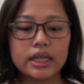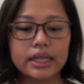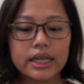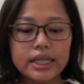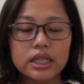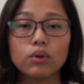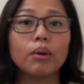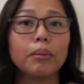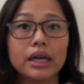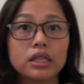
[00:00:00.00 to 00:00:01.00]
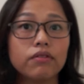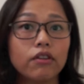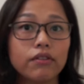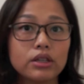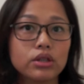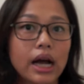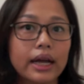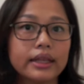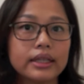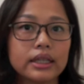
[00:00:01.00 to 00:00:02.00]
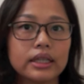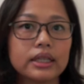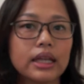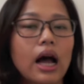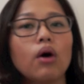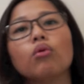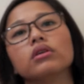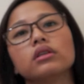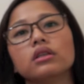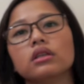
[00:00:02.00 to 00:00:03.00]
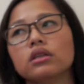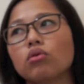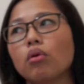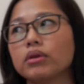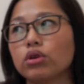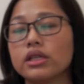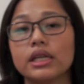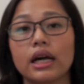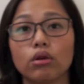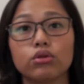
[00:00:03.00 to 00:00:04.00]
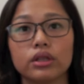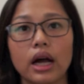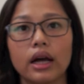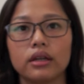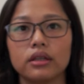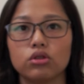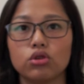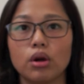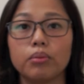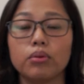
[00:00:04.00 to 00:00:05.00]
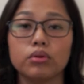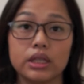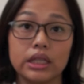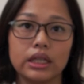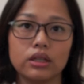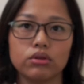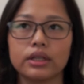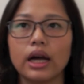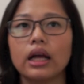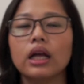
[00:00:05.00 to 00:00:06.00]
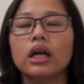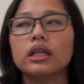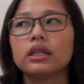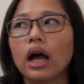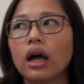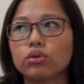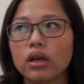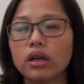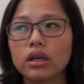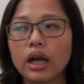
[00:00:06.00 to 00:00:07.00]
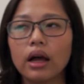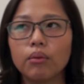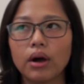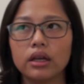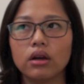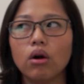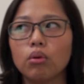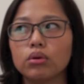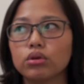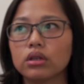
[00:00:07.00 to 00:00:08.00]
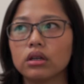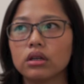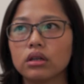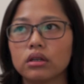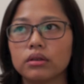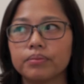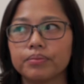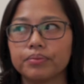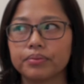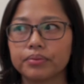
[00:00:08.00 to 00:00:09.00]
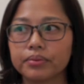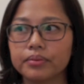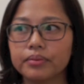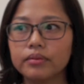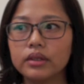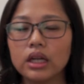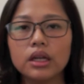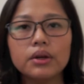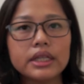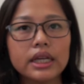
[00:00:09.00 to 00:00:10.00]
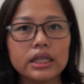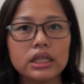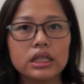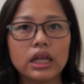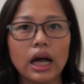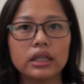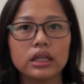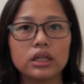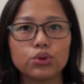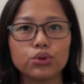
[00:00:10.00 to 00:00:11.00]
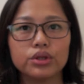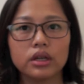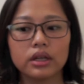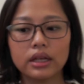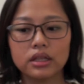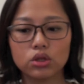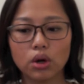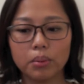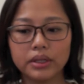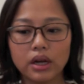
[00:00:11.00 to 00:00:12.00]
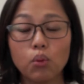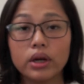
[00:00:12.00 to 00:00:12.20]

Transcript: 谢欣子我们也是付费去看的。那我是我们全家都去看了，全部四个人都去看。那所以看完以后，我觉得，因为谢欣子她的剧呢，她是走比较